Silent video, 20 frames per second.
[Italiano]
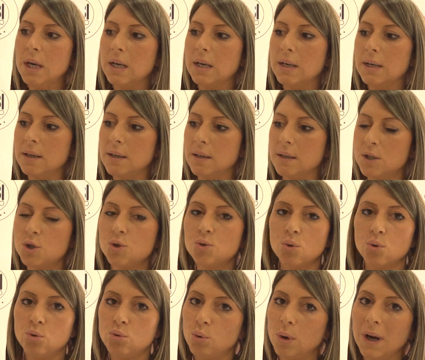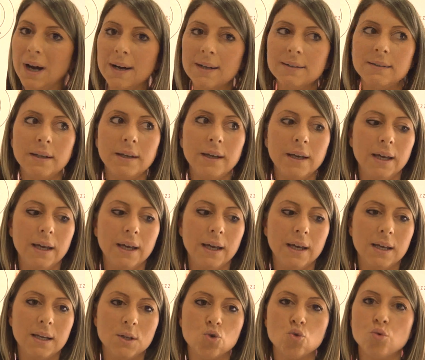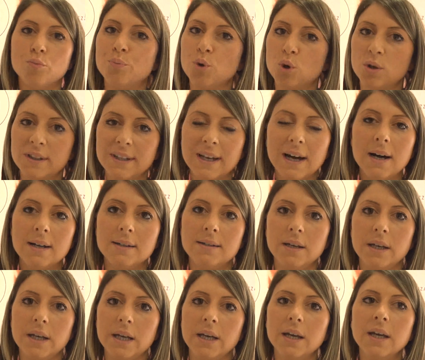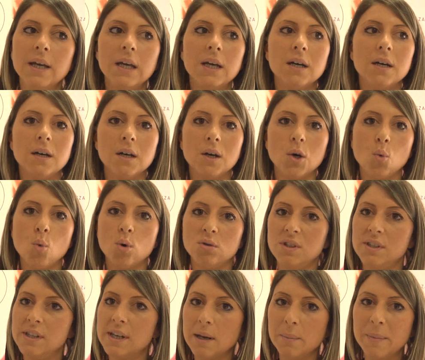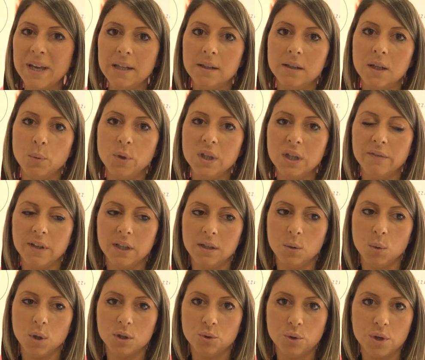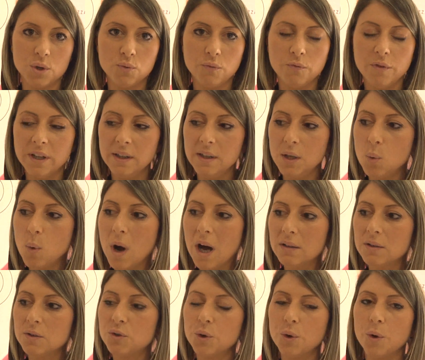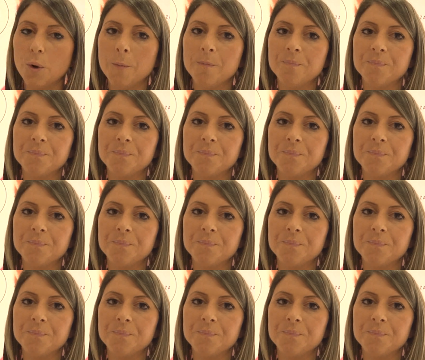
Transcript: eh, strutturate e supportate eh, quotidianamente, quindi 24 ore su 24.